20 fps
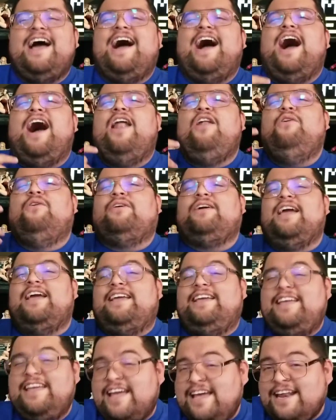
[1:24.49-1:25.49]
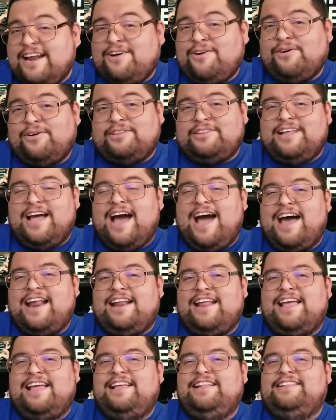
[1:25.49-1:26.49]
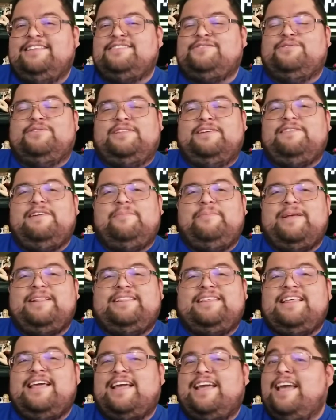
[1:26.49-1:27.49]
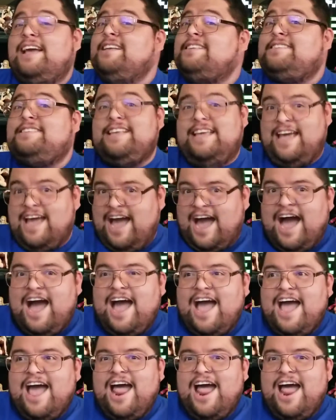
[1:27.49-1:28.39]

a lo que quiere cortar e indiscutiblemente de qué sea,